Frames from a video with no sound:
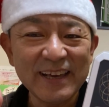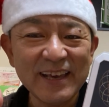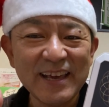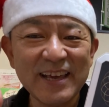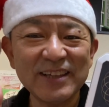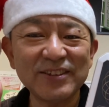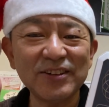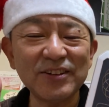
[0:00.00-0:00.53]

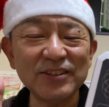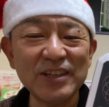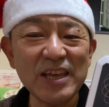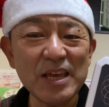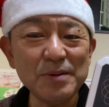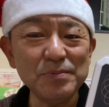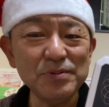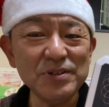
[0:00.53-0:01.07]
えその
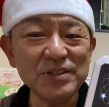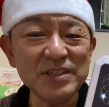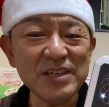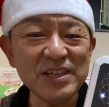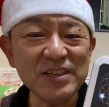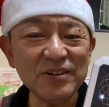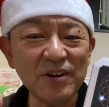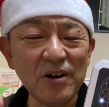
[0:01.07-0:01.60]

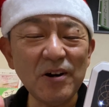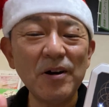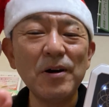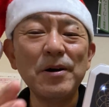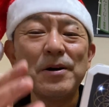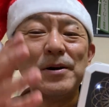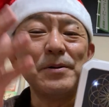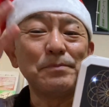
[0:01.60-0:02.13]
DVD を
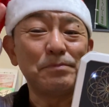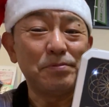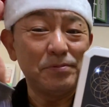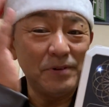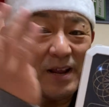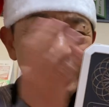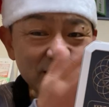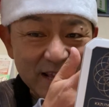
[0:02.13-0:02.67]

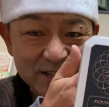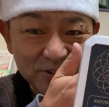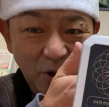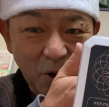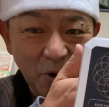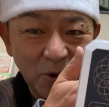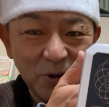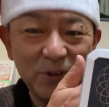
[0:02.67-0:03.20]

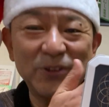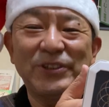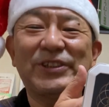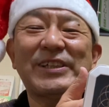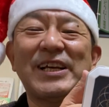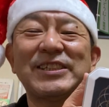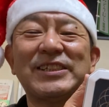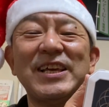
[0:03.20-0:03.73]
プレゼント
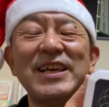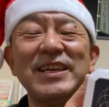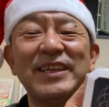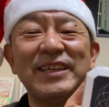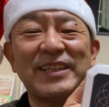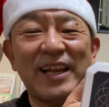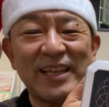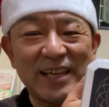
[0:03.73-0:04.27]
させて
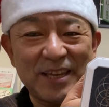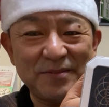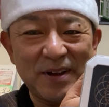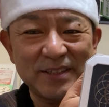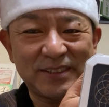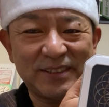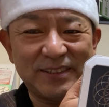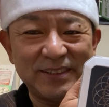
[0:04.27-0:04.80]
いただき
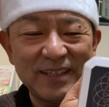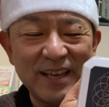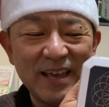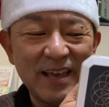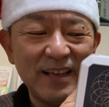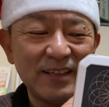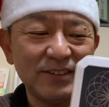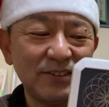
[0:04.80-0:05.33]
ます。
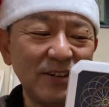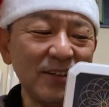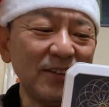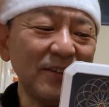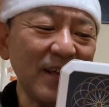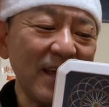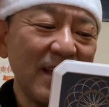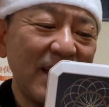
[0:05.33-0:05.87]
それ
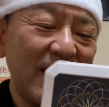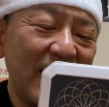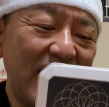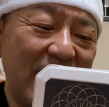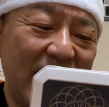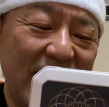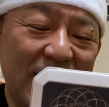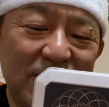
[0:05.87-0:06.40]
とね、
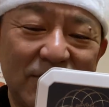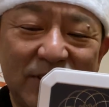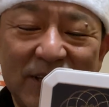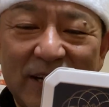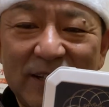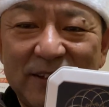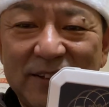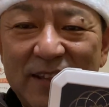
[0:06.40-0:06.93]
えー、こち
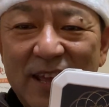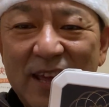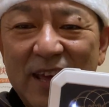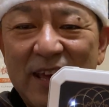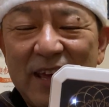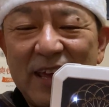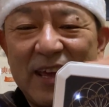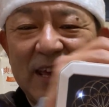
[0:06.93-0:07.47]
らです
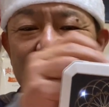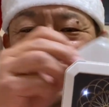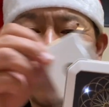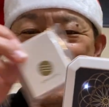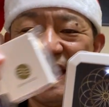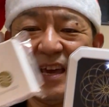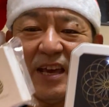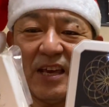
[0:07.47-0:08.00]
ね、
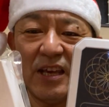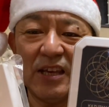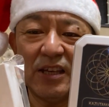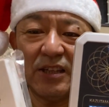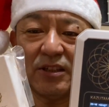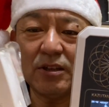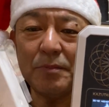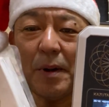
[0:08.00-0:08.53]

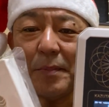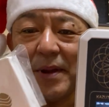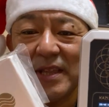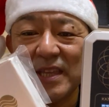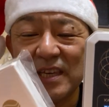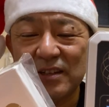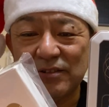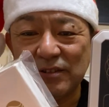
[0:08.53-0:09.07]
えー、
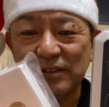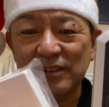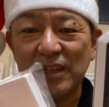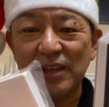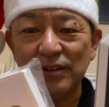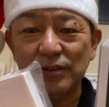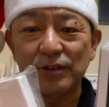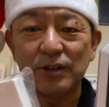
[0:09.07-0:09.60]
ソマベディックっ
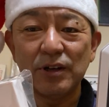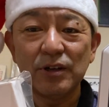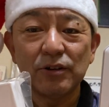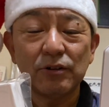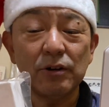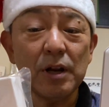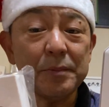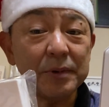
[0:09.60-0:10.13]
ていう、
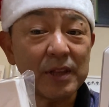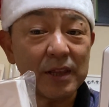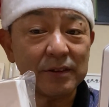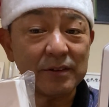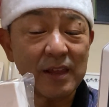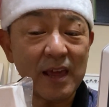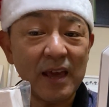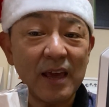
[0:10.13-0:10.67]
これもで
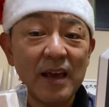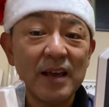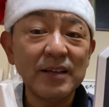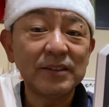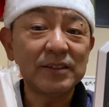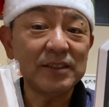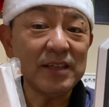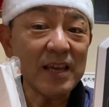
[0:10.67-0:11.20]
すね、
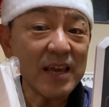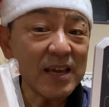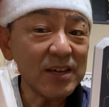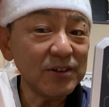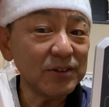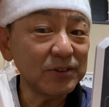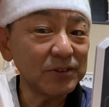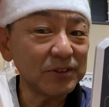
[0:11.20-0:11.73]

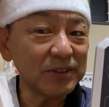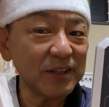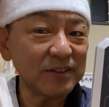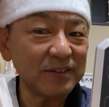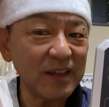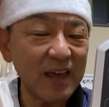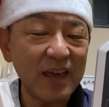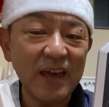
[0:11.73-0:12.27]
西洋ので
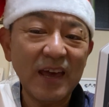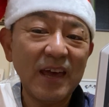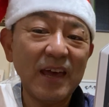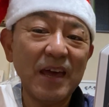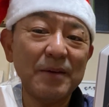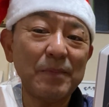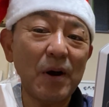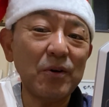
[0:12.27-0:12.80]
すね、
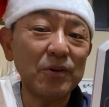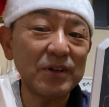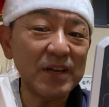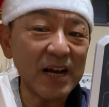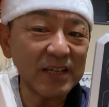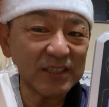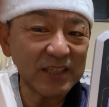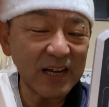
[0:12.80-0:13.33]
えー、場を
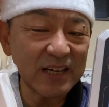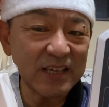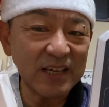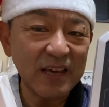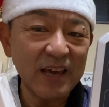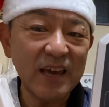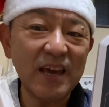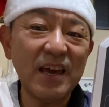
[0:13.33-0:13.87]
癒した
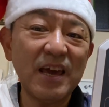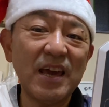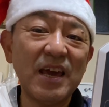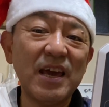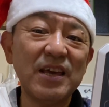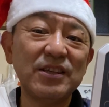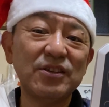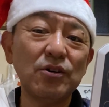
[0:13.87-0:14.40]
り、
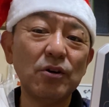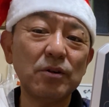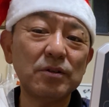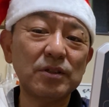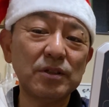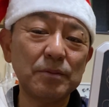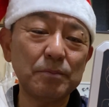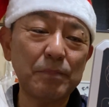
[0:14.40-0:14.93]
えー、ジオ
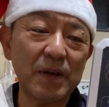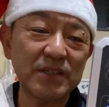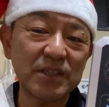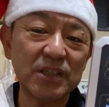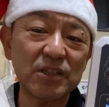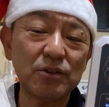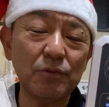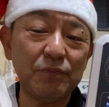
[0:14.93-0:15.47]

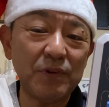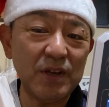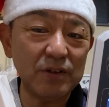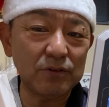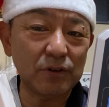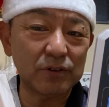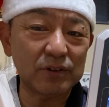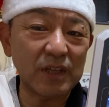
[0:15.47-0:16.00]

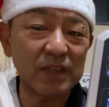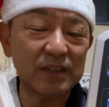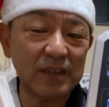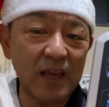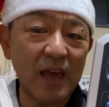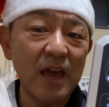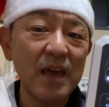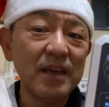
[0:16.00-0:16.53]
パシックフィールドって言っ
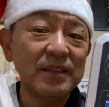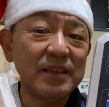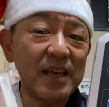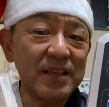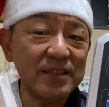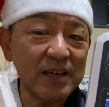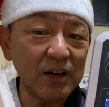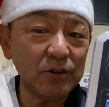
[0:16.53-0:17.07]
て、
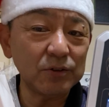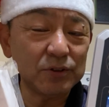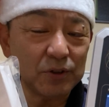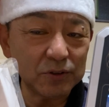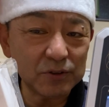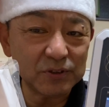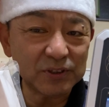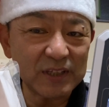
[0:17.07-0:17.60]
電磁波を
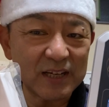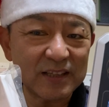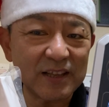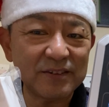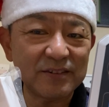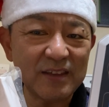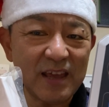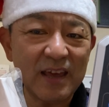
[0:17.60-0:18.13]
除去したり
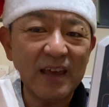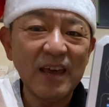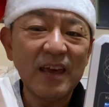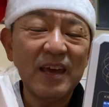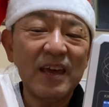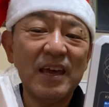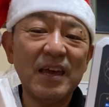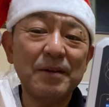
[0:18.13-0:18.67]
ですね、
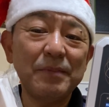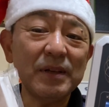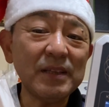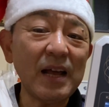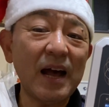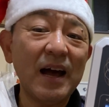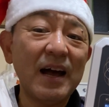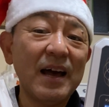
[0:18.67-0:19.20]
えー、ま
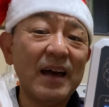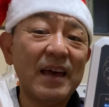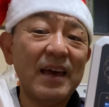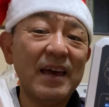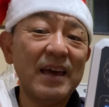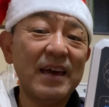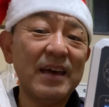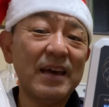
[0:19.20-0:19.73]
た、
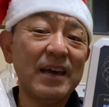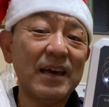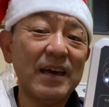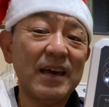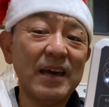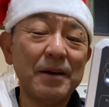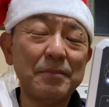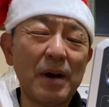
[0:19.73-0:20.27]

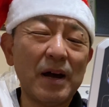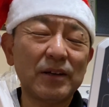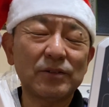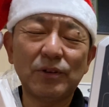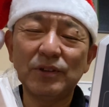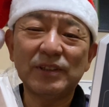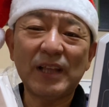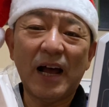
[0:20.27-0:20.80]
えー、まあ、
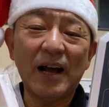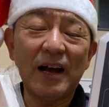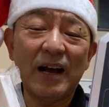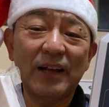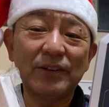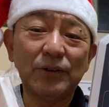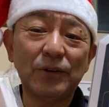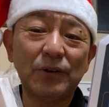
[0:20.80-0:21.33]
こういった、
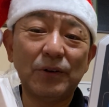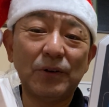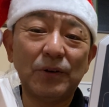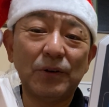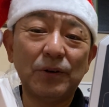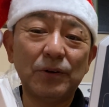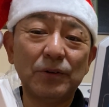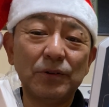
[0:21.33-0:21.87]
あ
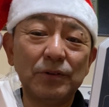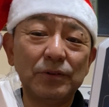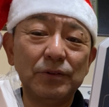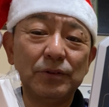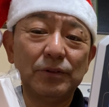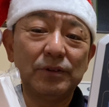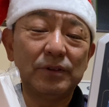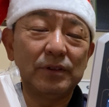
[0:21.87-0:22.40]

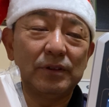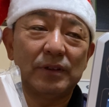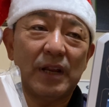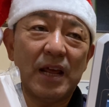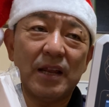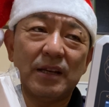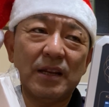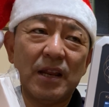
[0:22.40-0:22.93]

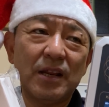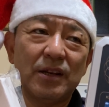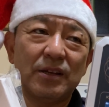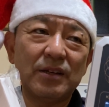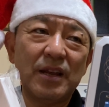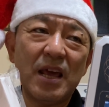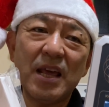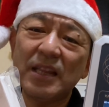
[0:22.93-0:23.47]
のー、
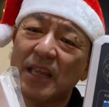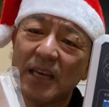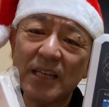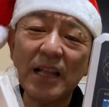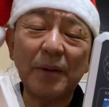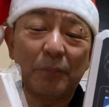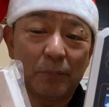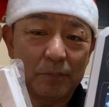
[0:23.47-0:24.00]
霊
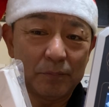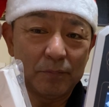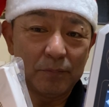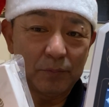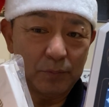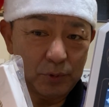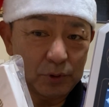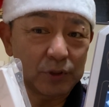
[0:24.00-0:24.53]
的な
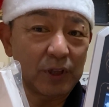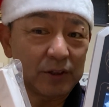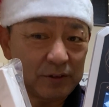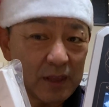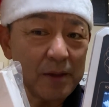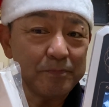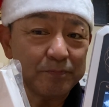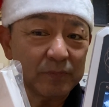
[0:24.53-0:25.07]
もので
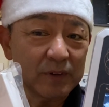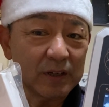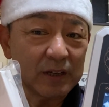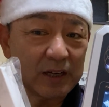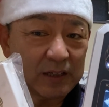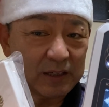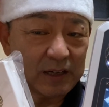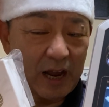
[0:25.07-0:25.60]
すね、
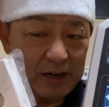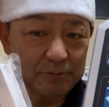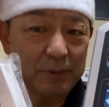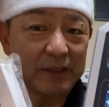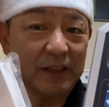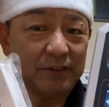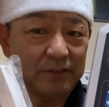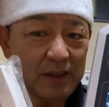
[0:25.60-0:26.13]

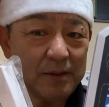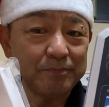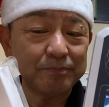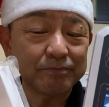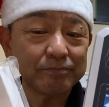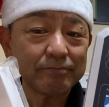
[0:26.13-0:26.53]
カルマですね、